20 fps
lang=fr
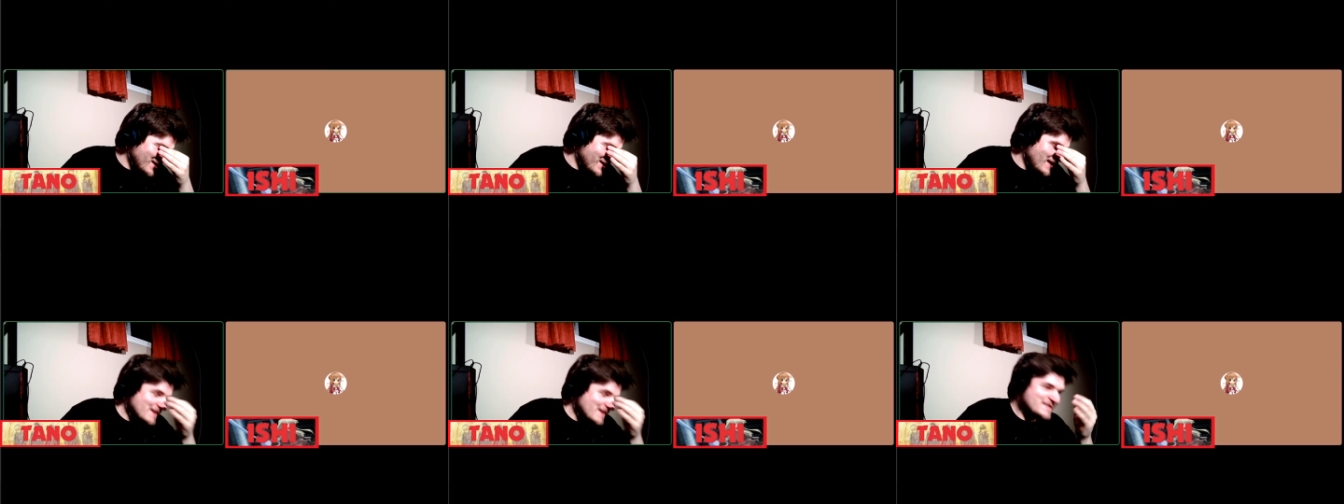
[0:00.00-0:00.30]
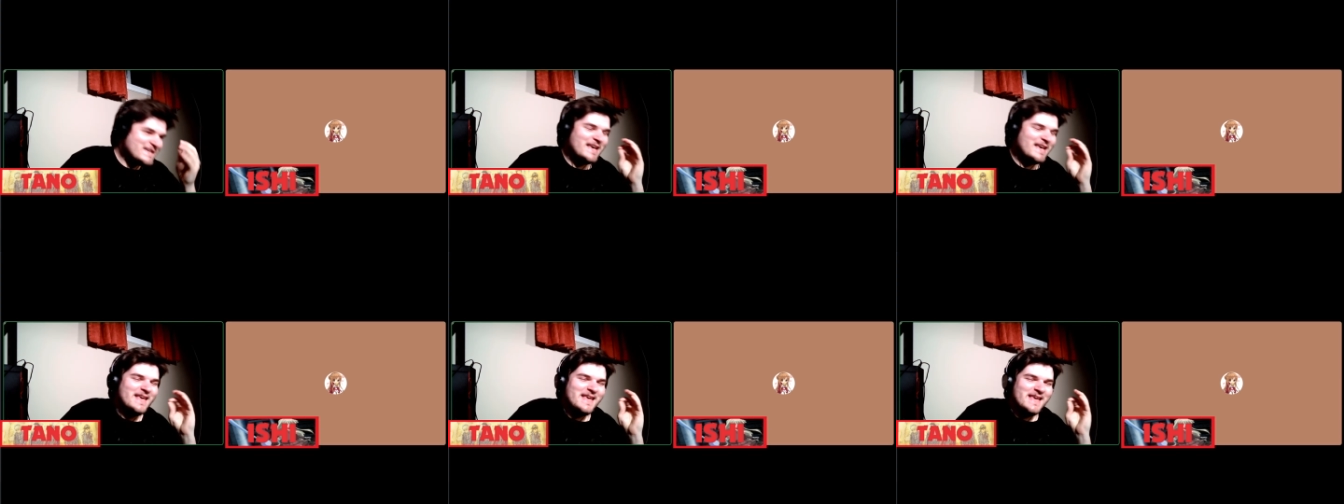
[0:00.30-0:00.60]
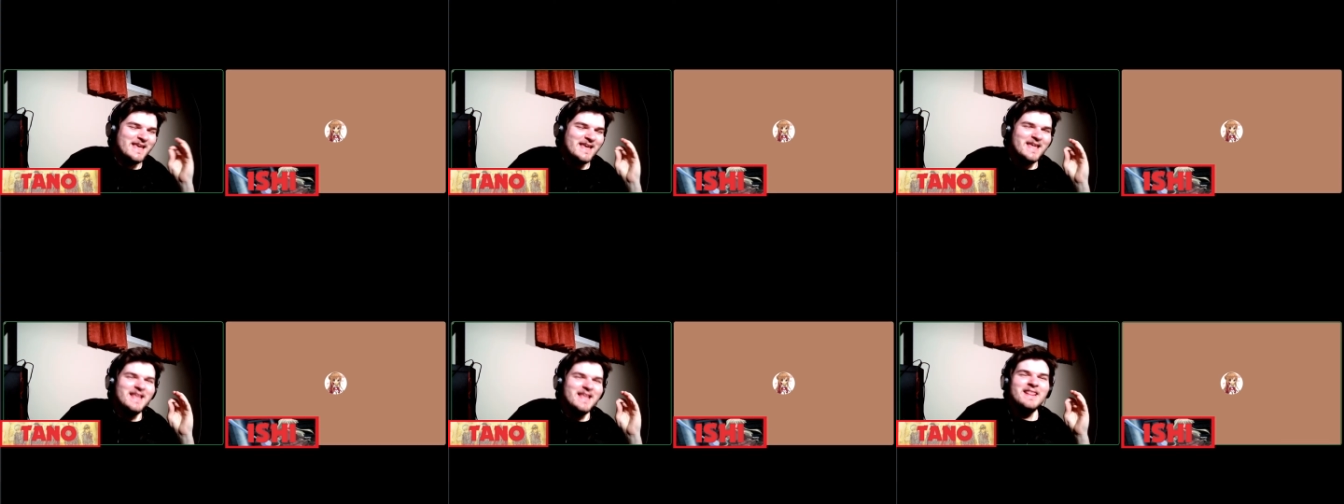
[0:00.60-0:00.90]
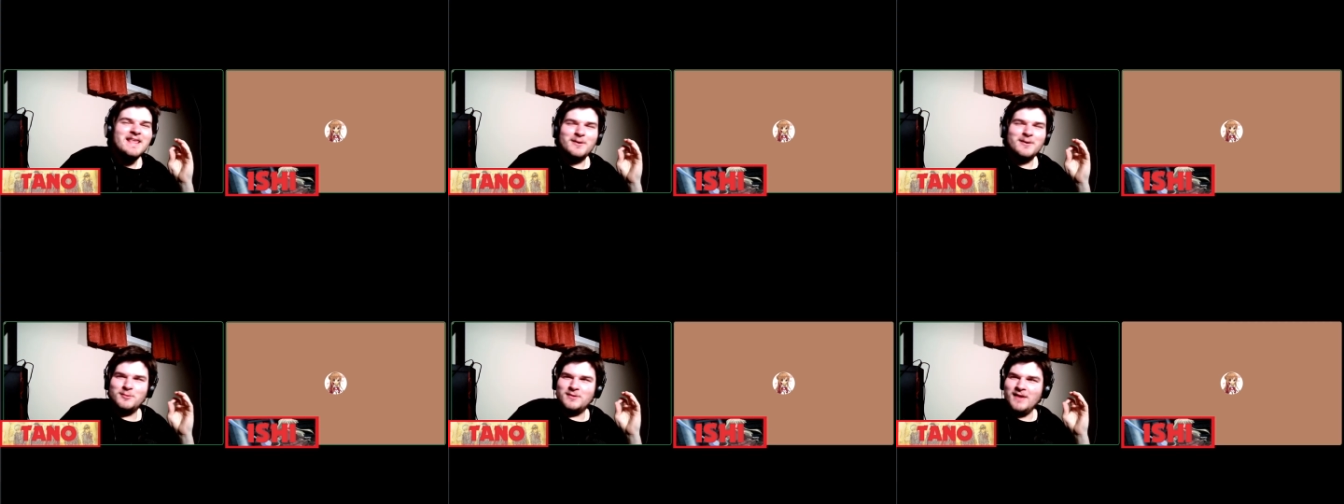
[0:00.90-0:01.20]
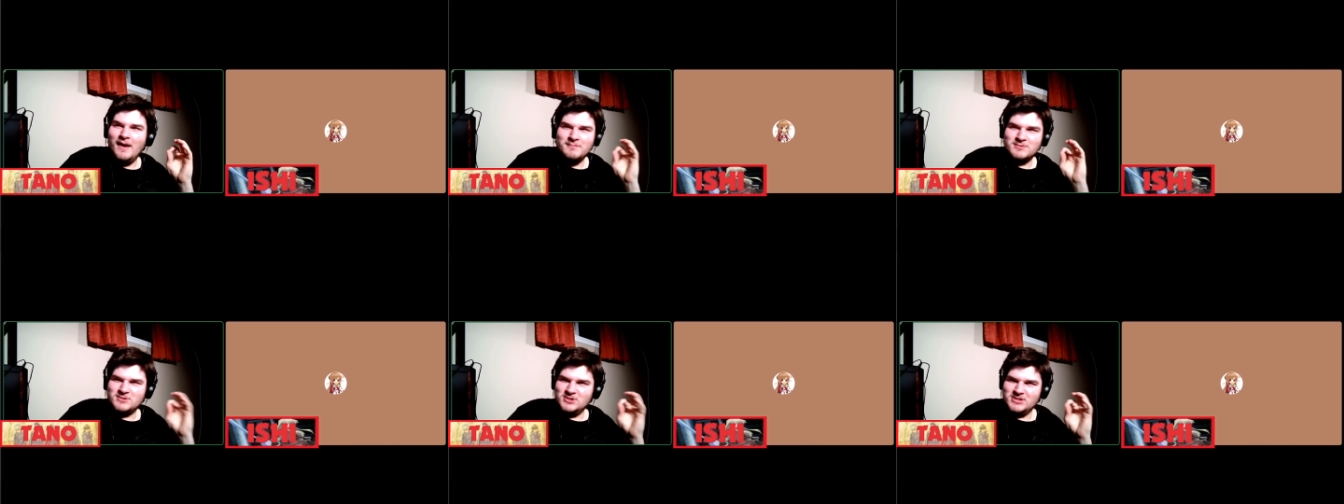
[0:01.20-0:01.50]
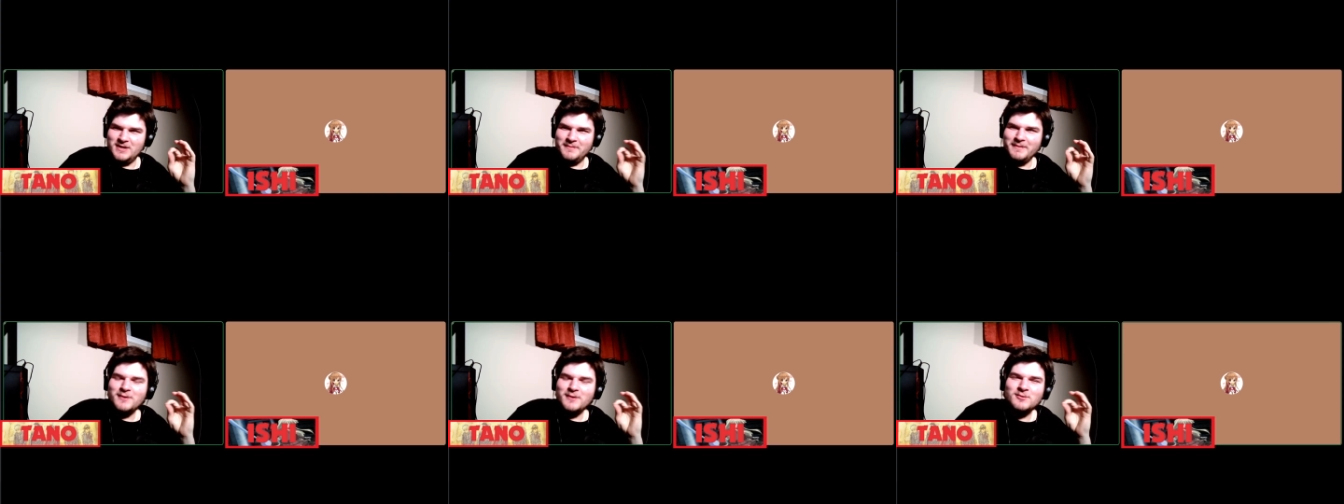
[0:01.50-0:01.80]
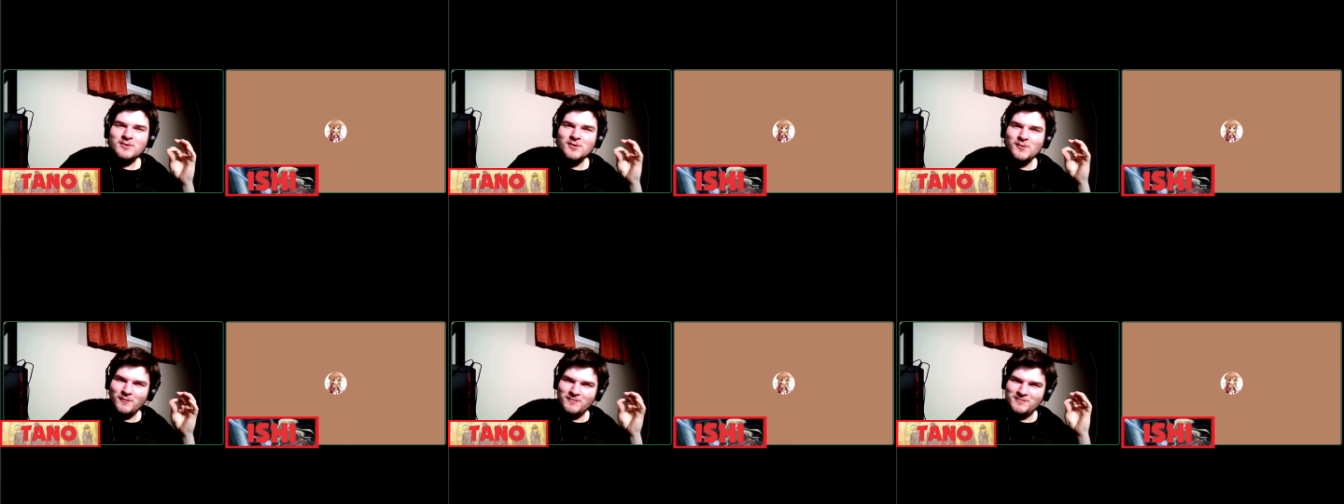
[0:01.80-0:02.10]
c'est inécoutable si n'as jamais
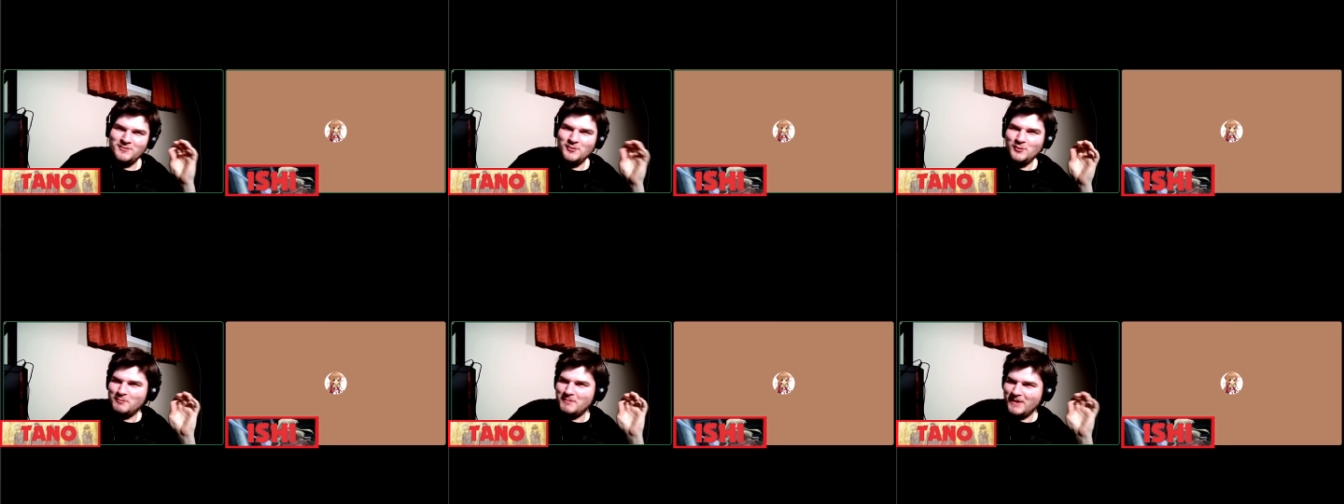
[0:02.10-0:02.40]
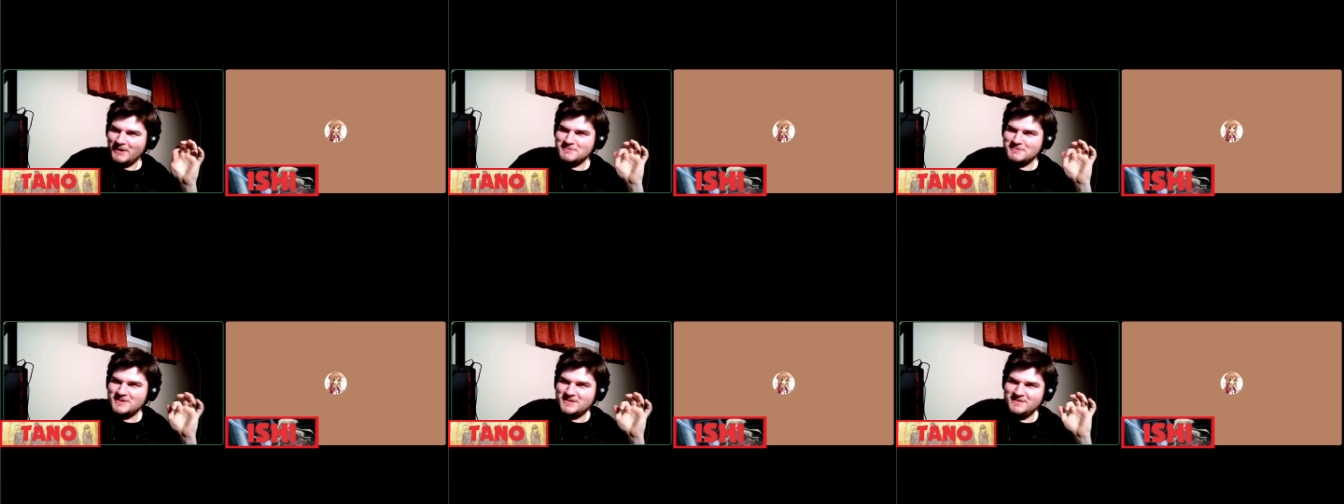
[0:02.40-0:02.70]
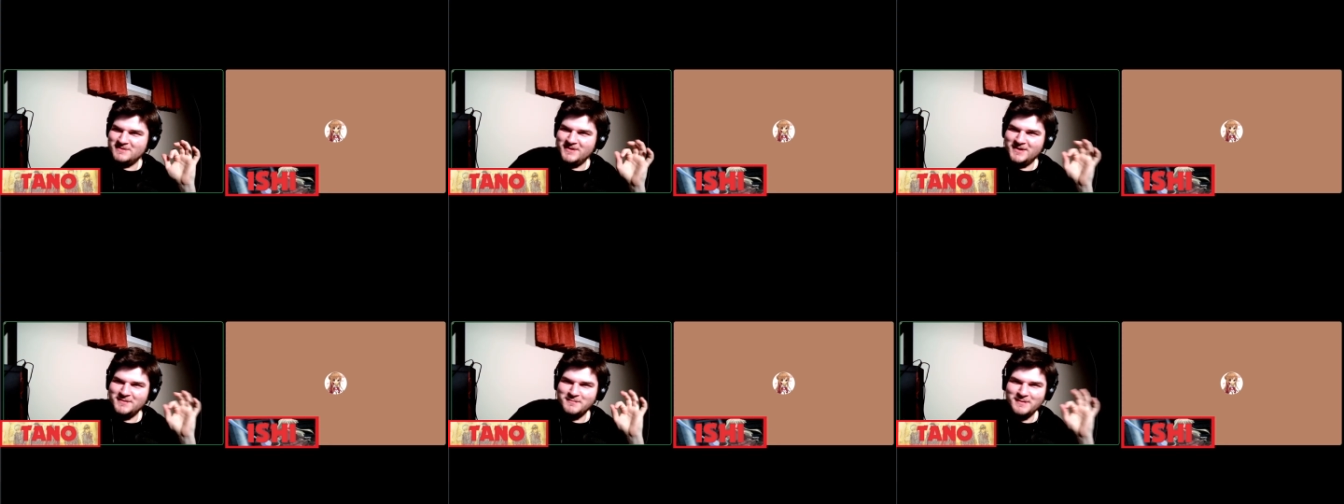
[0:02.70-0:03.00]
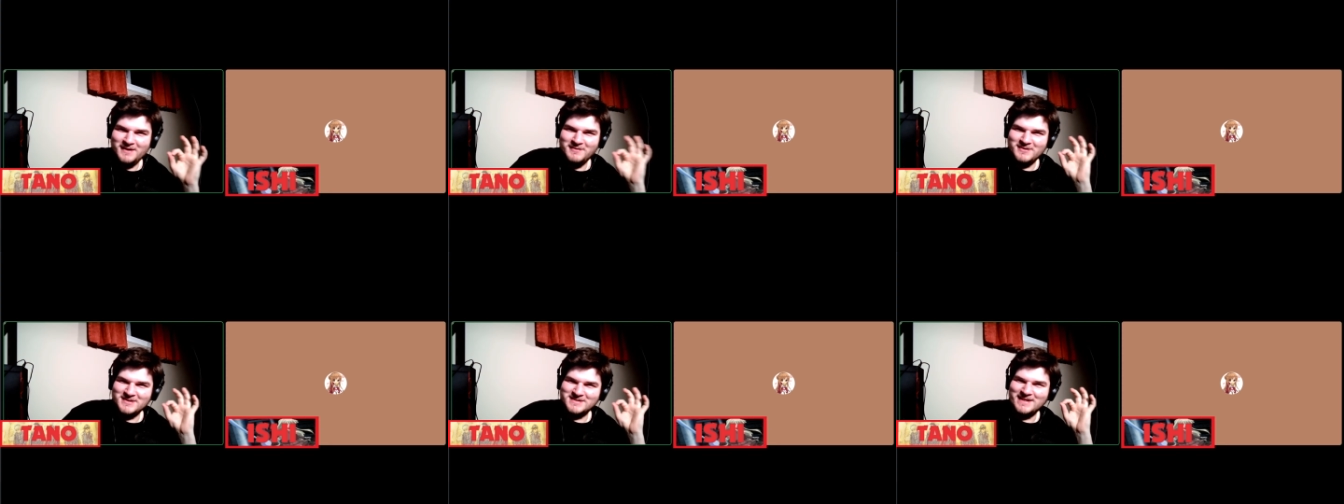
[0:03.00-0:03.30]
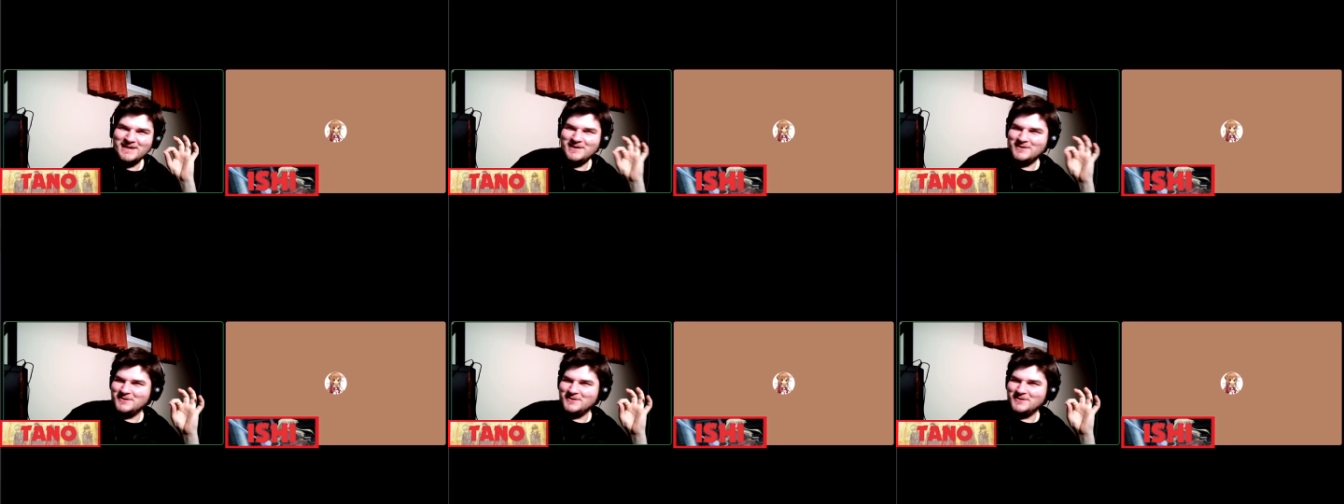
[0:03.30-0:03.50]
écouté l'autre vidéo de perspective animée avant celle-là.